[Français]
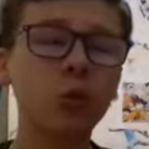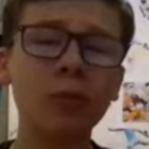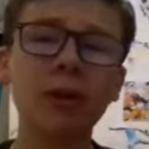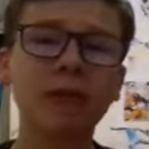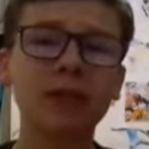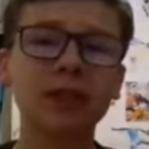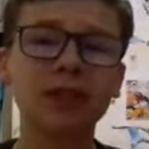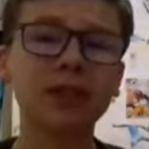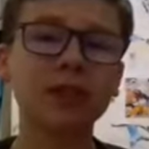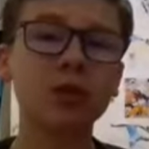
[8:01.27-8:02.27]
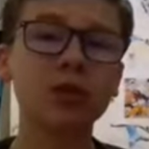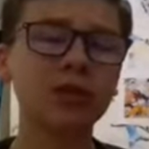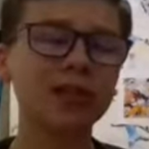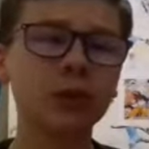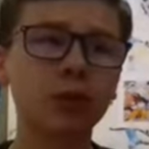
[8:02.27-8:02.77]
C'est juste ça, ça manquait
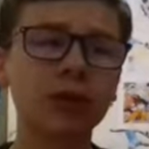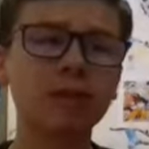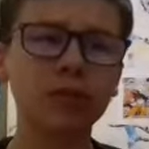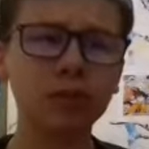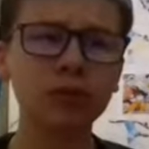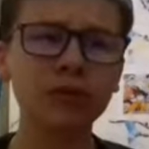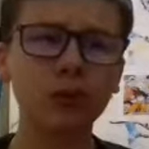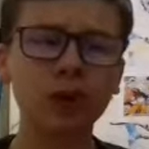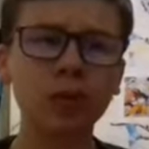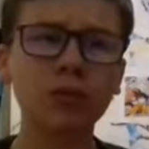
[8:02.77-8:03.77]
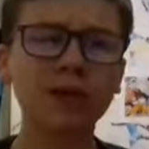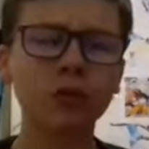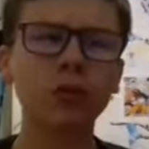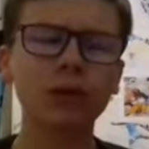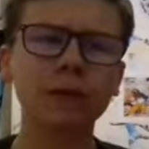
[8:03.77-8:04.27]
beaucoup de, cruellement d'action quand ils voyaient
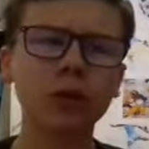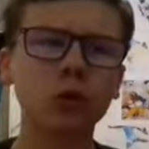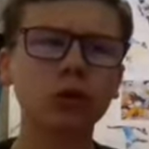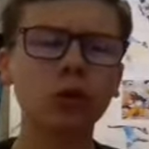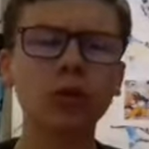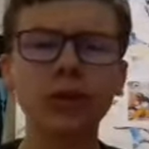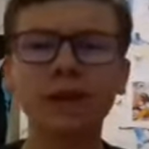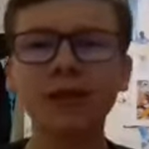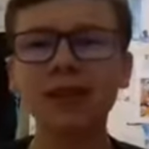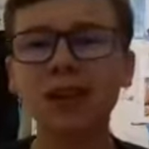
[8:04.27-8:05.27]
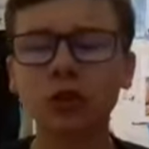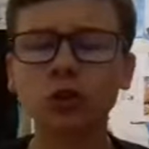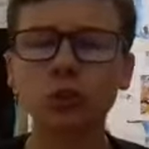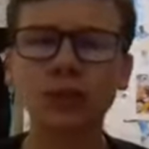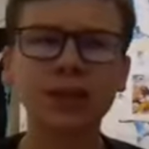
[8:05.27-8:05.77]
dans le temps. Il y avait de l'action, mais
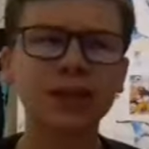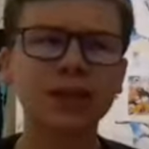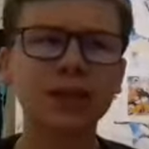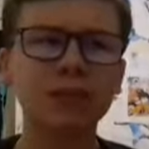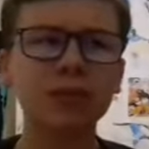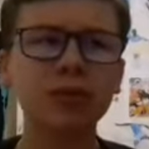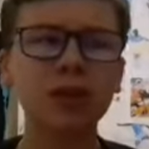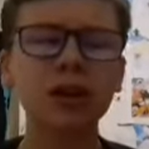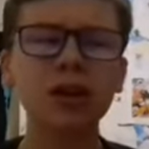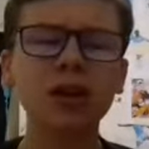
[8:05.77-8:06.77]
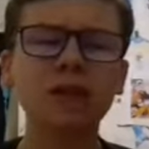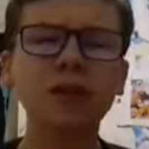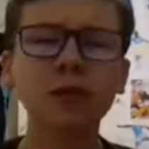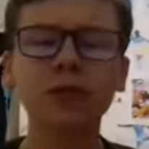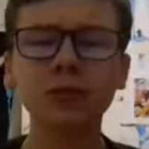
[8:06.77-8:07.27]
c'était plus. En fait, le film il
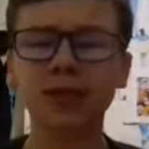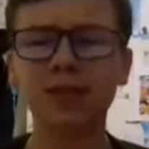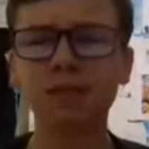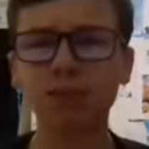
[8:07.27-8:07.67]
était beaucoup.